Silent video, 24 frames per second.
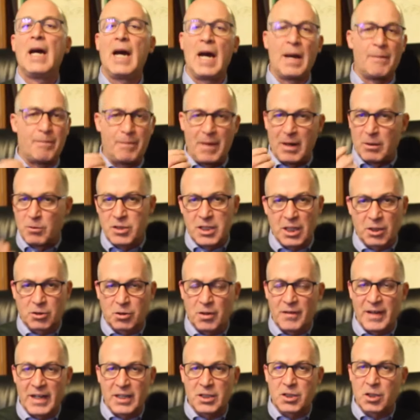e per un
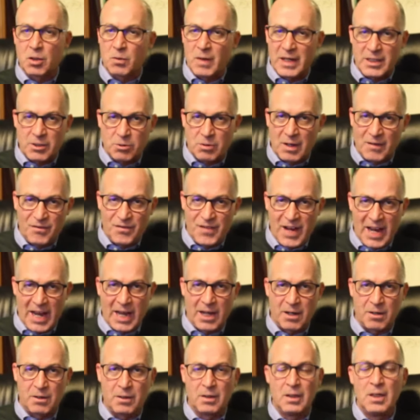certo verso questo è
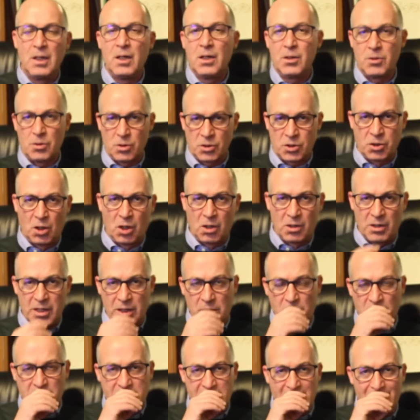vero non solo
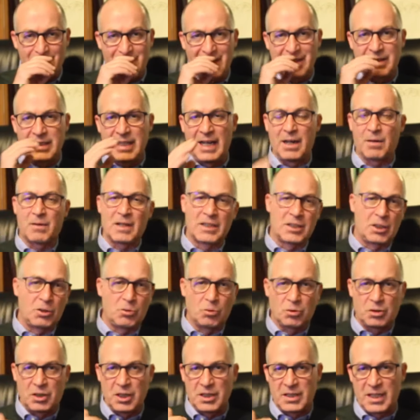Nicosia mantiene quasi
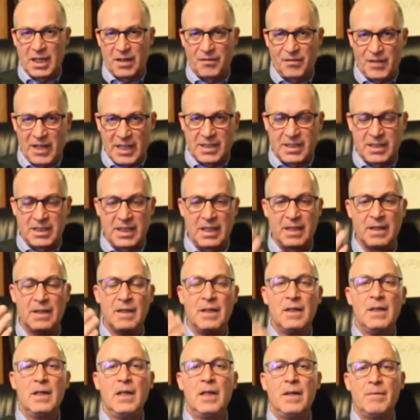tutti i servizi
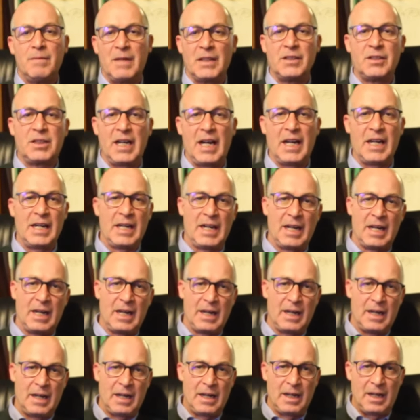
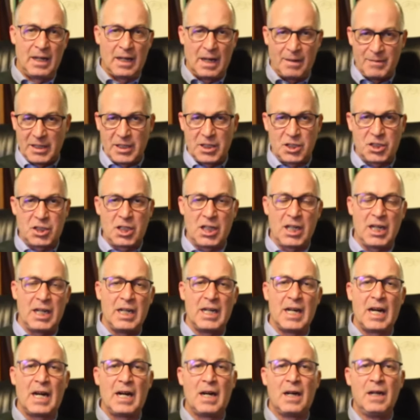mantiene la
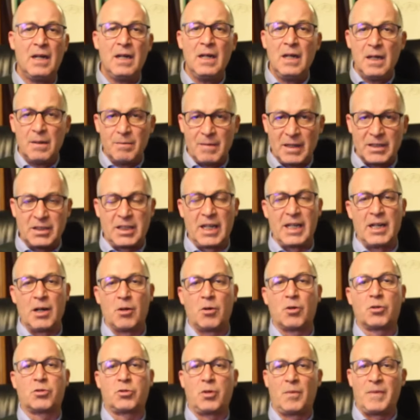medicina mantiene
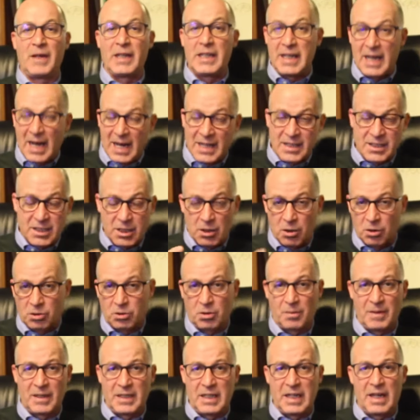l'ortopedia anzi
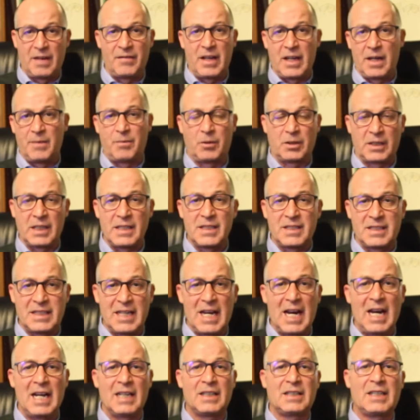l'ortopedia viene
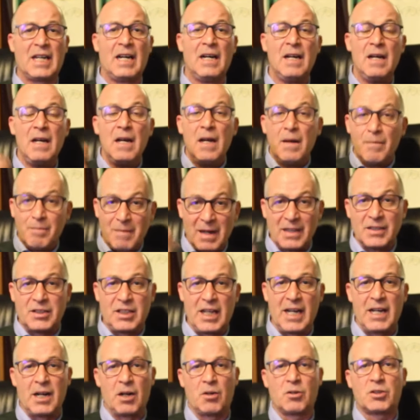potenziata
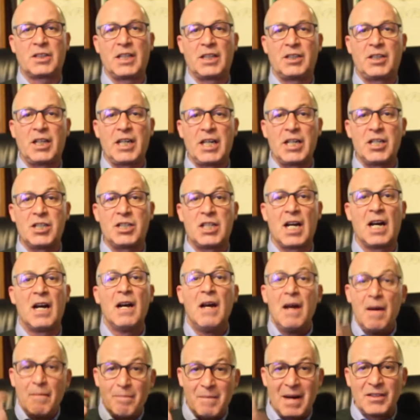mantiene
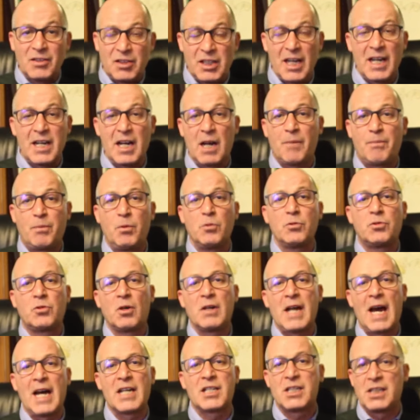l'ostetricia mantiene il
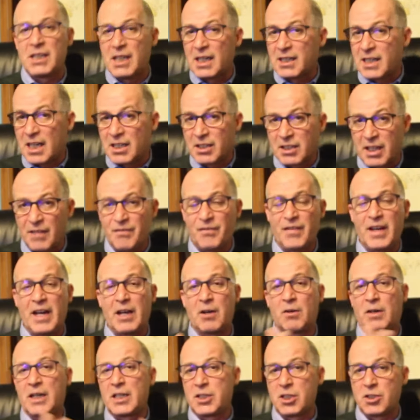punto nascita tant'è
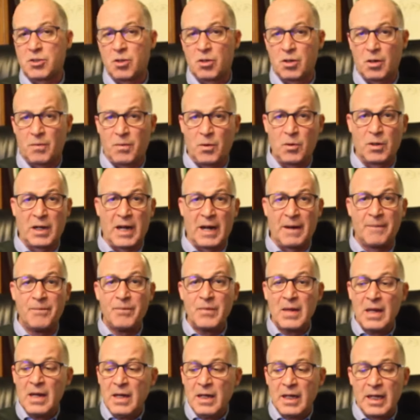vero che ci sono
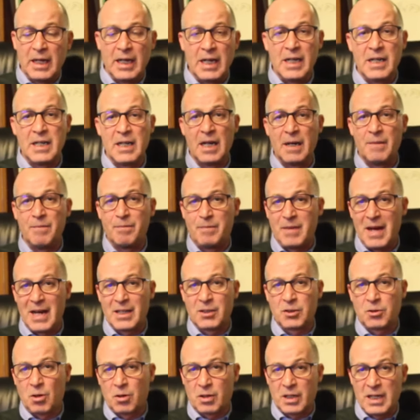pure in
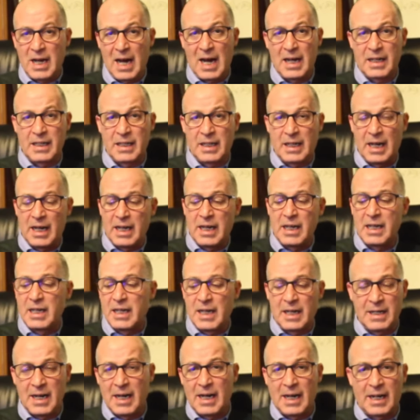impianta organica, in,
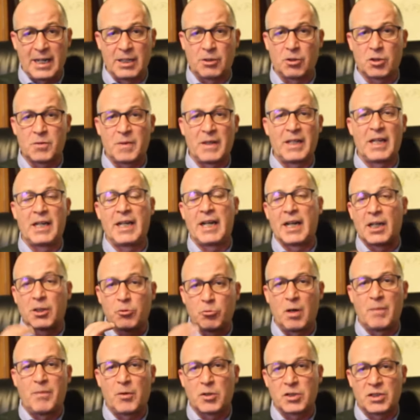nella rete ospedaliera,
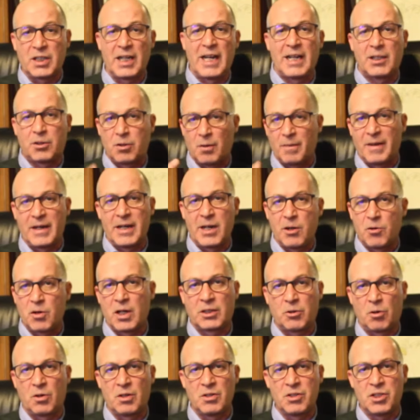due posti letto per
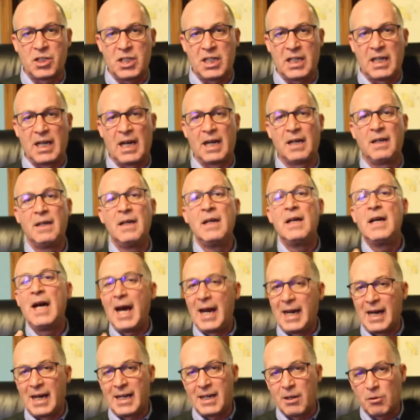neonatologia
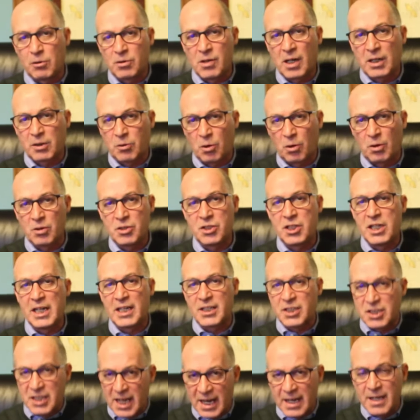e la
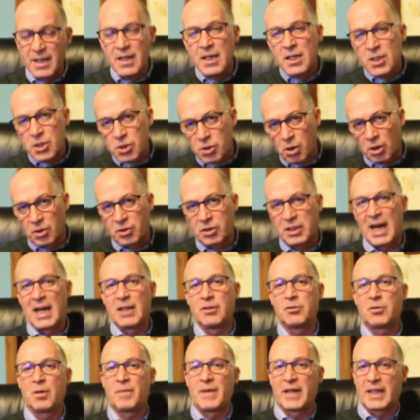neonatologia c'è
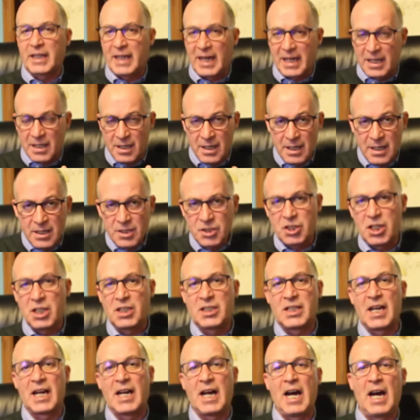soltanto perché
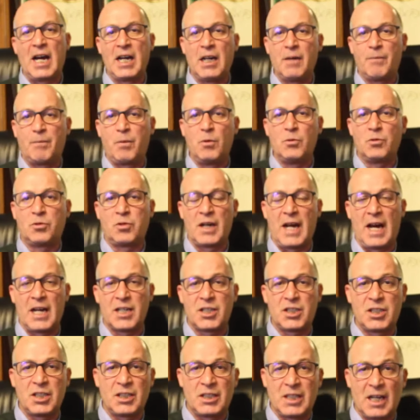ci sarà il punto
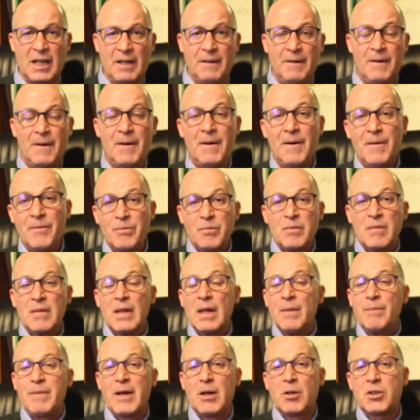nascita,
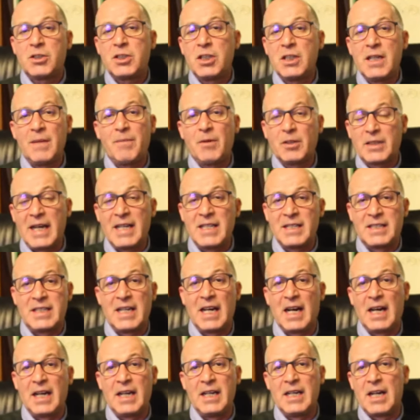però ci
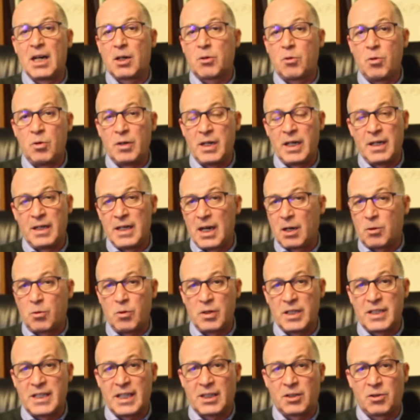depotenzia in alcuni, in
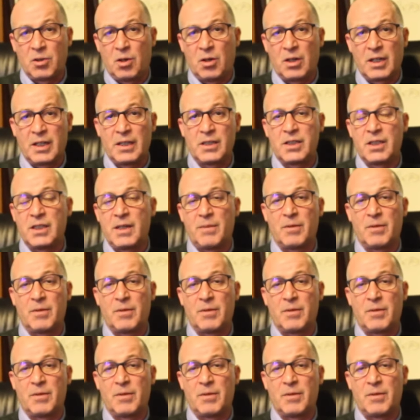alcuni settori, ci